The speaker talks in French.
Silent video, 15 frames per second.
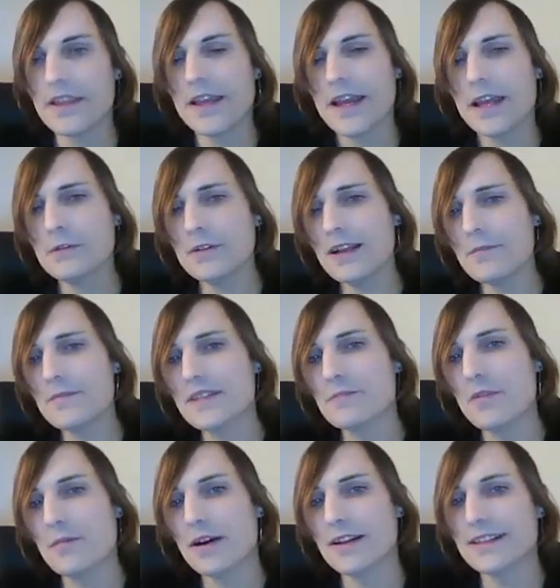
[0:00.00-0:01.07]
Donc là un petit
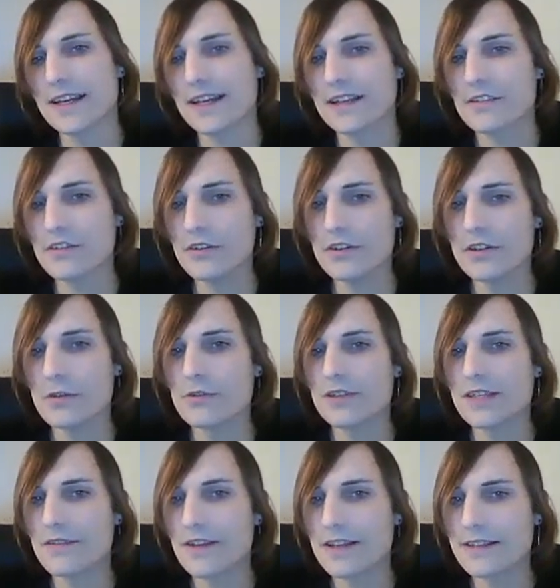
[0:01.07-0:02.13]
moment intéressant, il y a eu
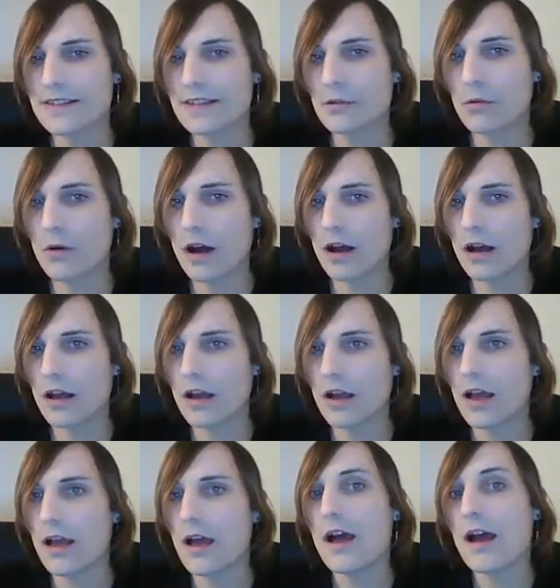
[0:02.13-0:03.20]
cavalier C3
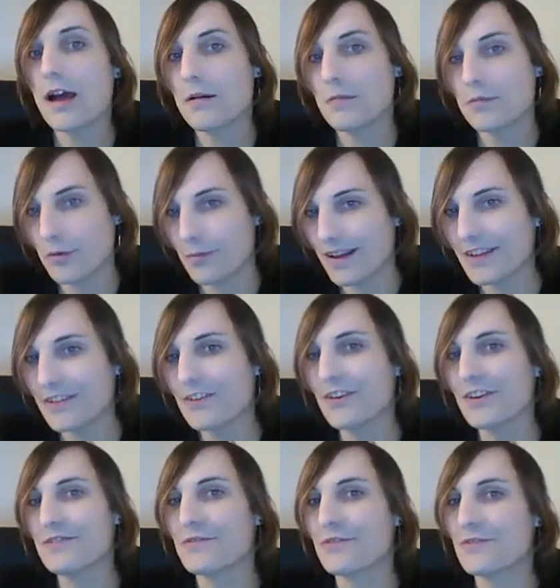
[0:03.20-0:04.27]
Bon, maintenant, il
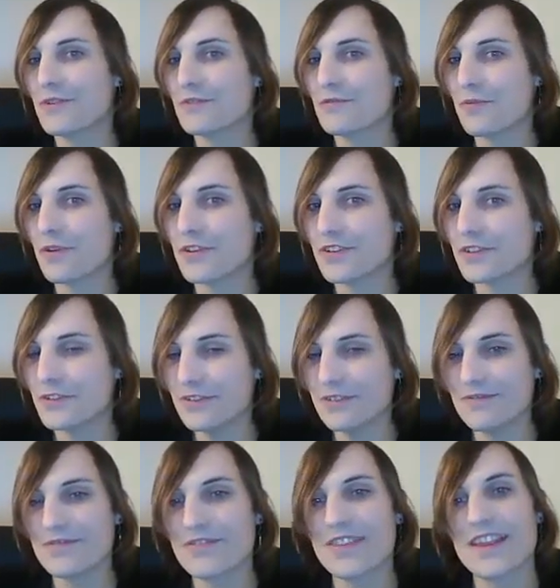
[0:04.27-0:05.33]
faut jouer, fou prend G2.
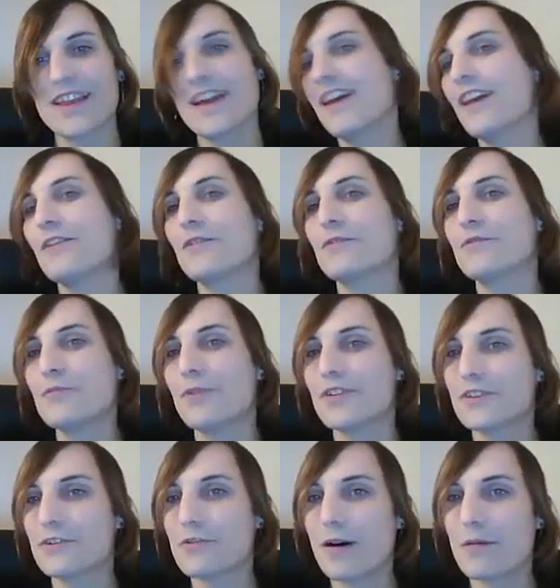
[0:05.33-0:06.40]
Donc, il
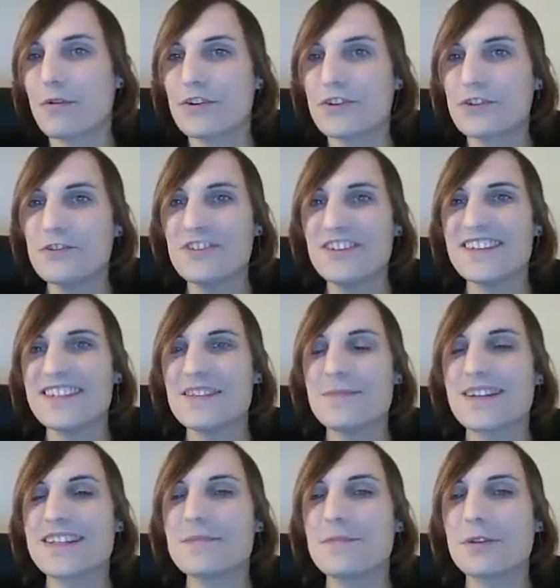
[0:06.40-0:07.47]
G2, roi prend G2. Et ici,
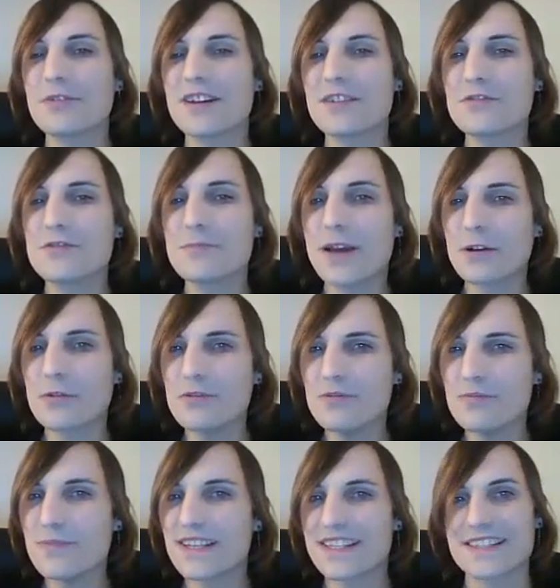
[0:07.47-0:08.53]
Maxime a trouvé un super coup,
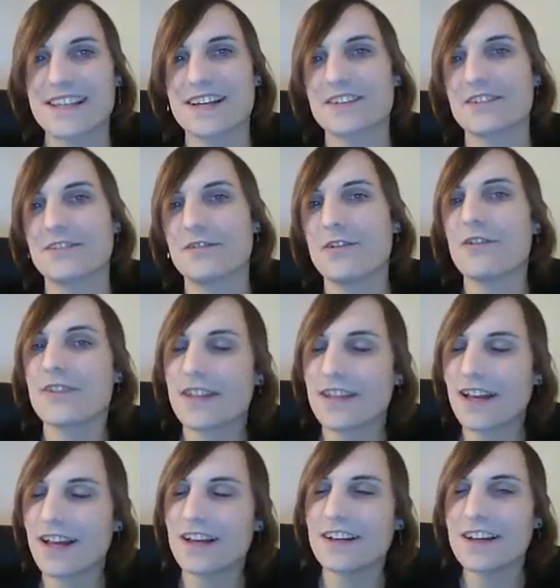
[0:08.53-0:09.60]
B5. Ben, on
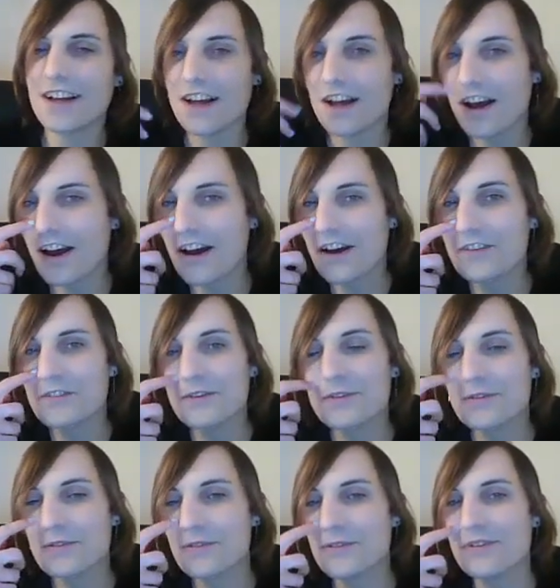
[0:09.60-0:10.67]
viendra euh,
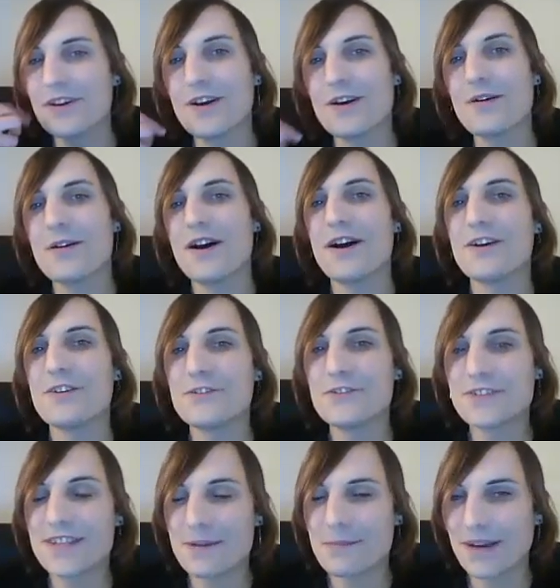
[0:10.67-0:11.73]
dessus euh,
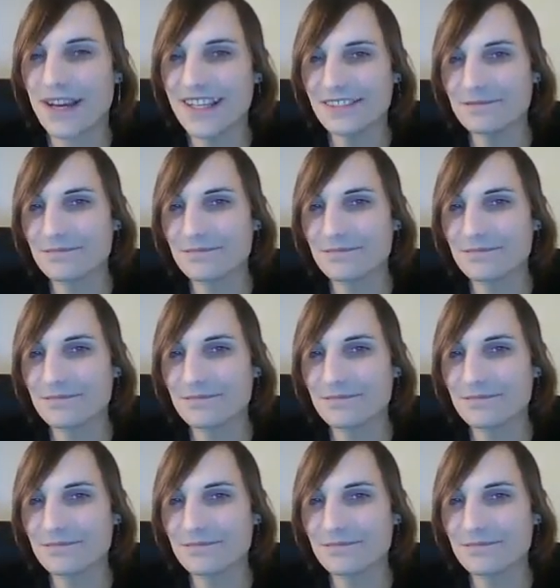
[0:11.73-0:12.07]
juste après.